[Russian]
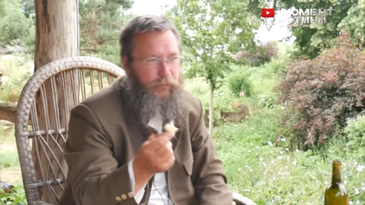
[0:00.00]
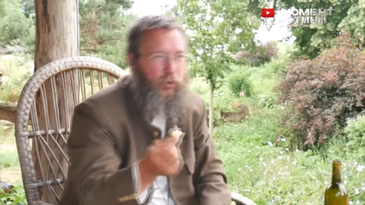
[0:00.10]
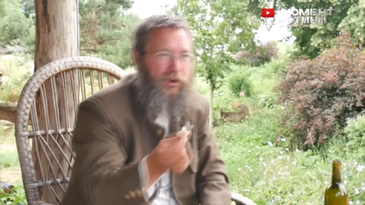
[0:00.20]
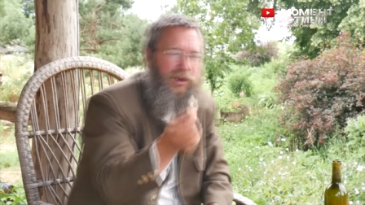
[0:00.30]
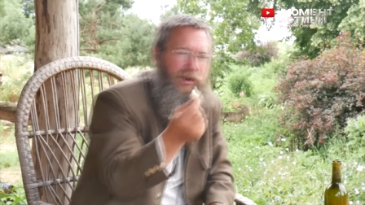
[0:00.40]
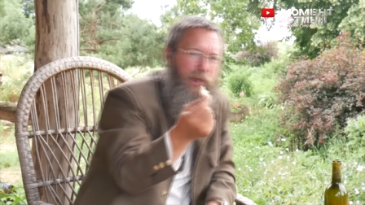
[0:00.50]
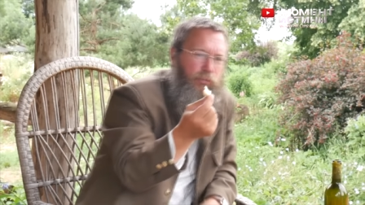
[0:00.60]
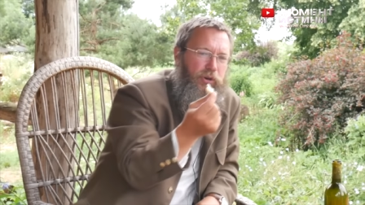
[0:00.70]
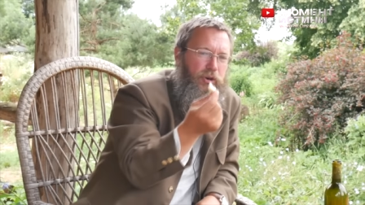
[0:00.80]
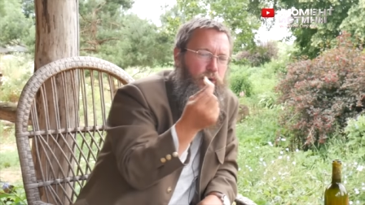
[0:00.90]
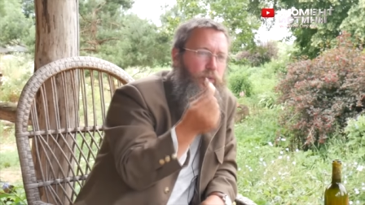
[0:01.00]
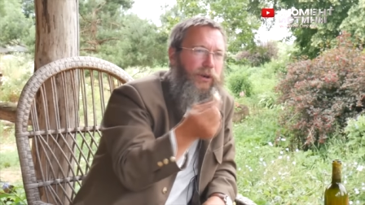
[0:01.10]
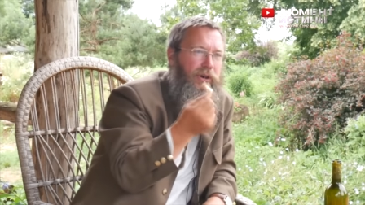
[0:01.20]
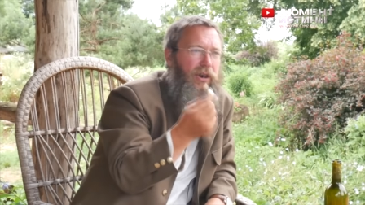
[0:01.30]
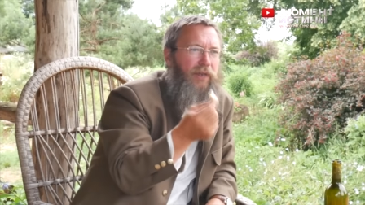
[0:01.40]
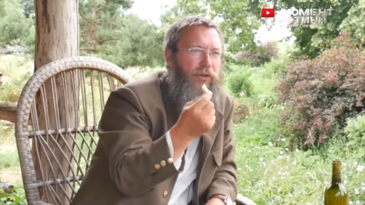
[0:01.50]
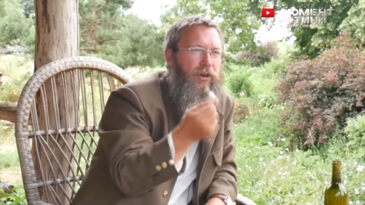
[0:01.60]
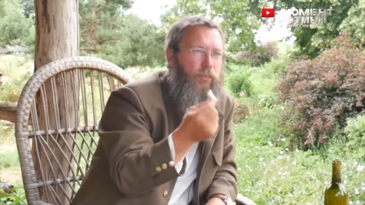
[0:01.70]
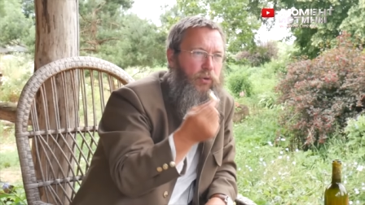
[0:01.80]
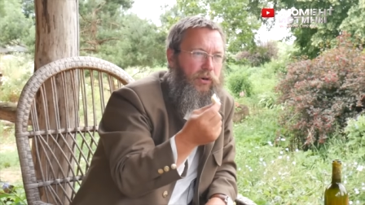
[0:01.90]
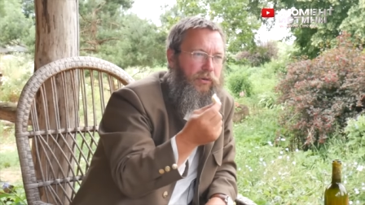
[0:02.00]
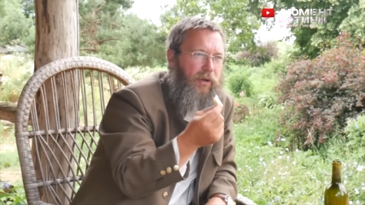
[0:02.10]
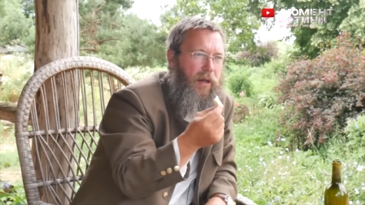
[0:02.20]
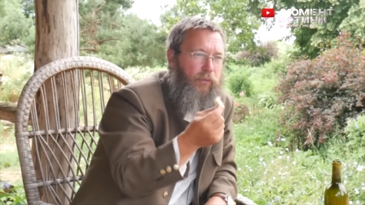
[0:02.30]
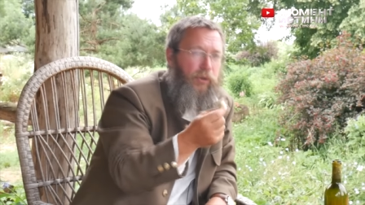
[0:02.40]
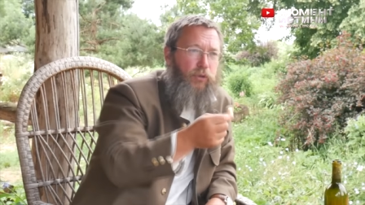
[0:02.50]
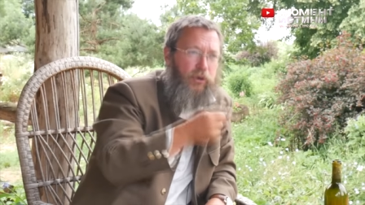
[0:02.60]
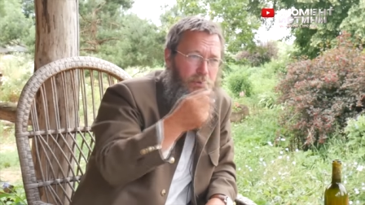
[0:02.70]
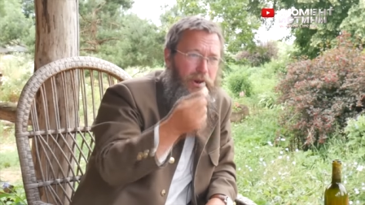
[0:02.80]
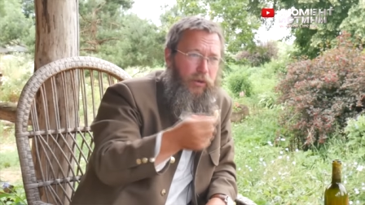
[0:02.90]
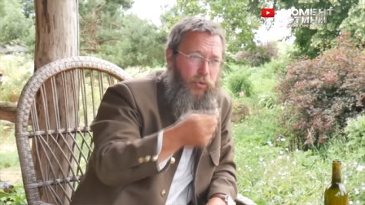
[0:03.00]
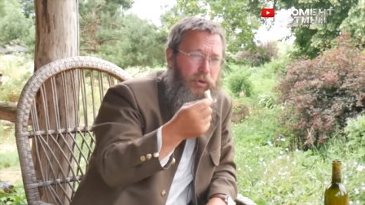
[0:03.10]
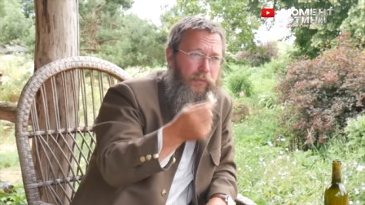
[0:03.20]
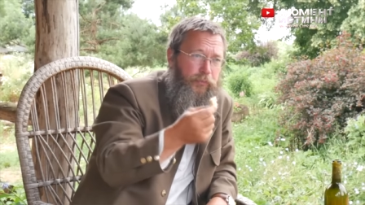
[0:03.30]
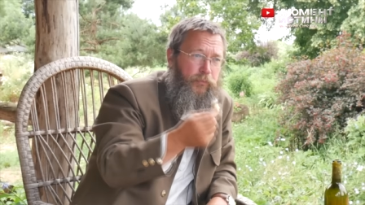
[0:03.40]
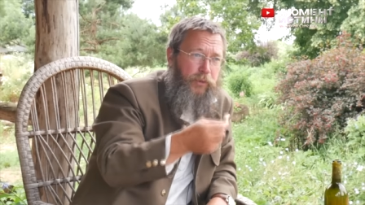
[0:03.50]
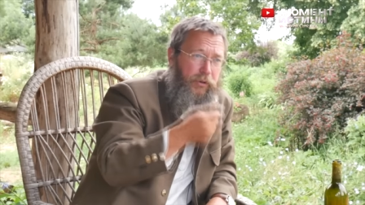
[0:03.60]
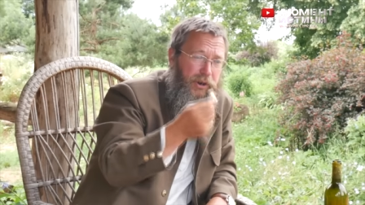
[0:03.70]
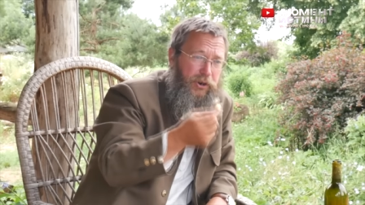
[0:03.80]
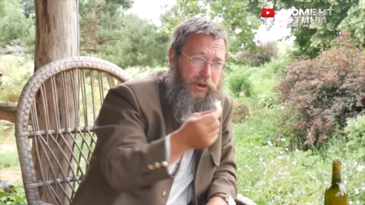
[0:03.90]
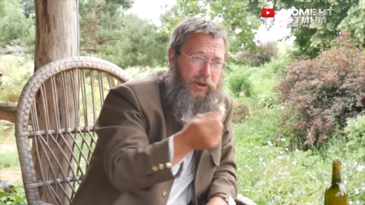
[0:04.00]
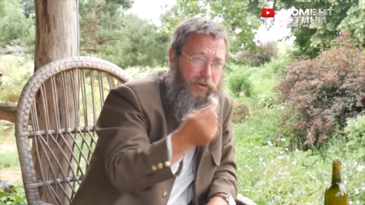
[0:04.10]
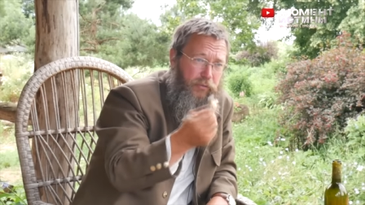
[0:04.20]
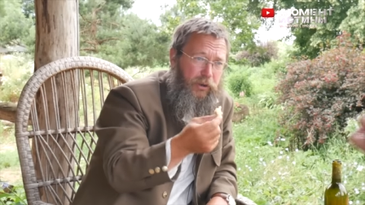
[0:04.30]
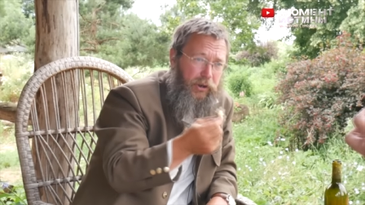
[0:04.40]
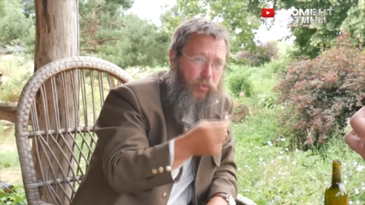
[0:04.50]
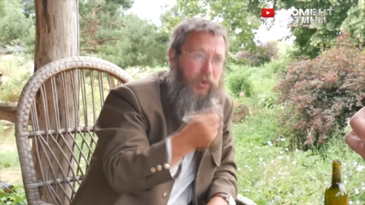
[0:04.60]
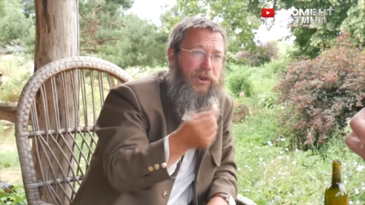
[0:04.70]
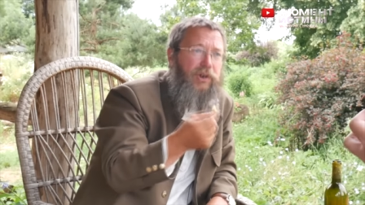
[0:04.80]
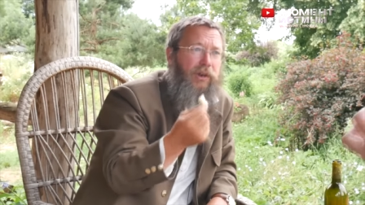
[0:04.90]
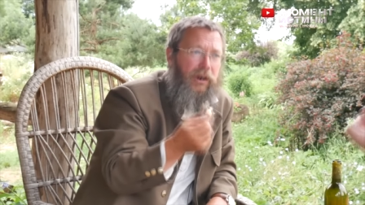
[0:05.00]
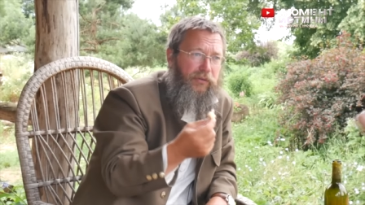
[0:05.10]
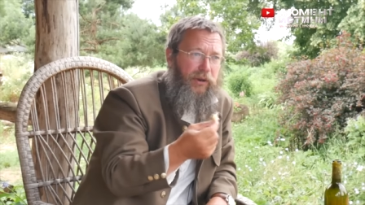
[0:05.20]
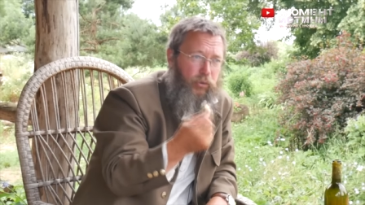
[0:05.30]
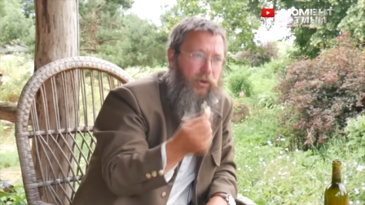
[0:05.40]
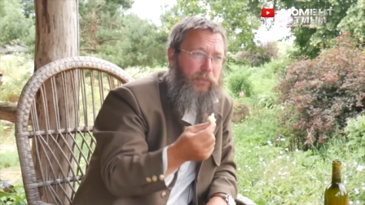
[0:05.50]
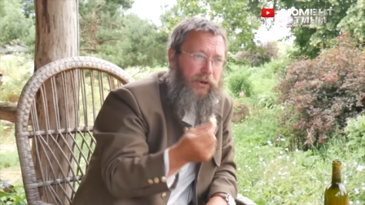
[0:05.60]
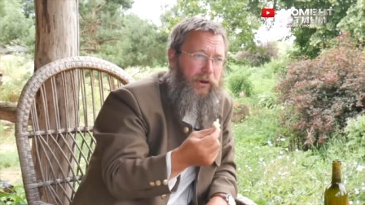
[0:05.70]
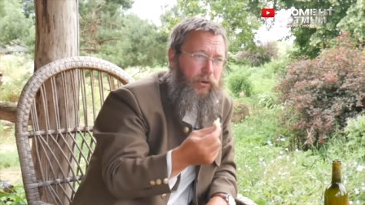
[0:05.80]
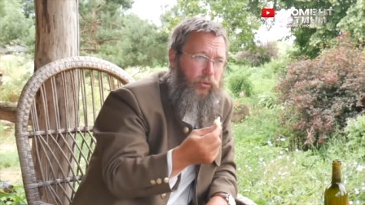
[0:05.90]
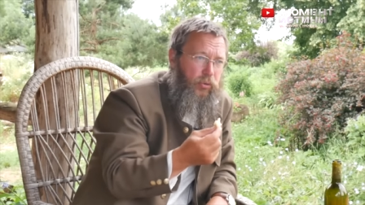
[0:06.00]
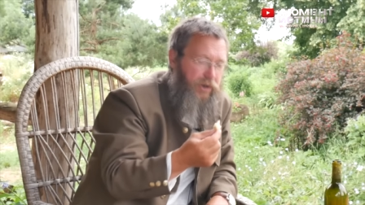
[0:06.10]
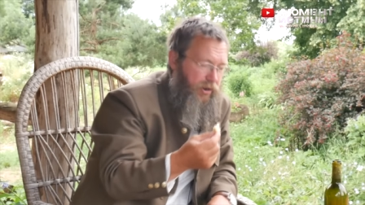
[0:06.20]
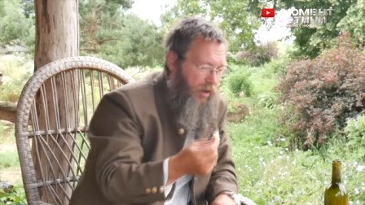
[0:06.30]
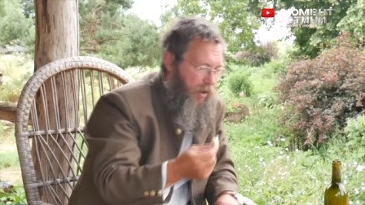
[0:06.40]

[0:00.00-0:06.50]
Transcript: То есть это как будто супер травный сбор, потому что молоко превращается в молоко из трав, которые поедают козы.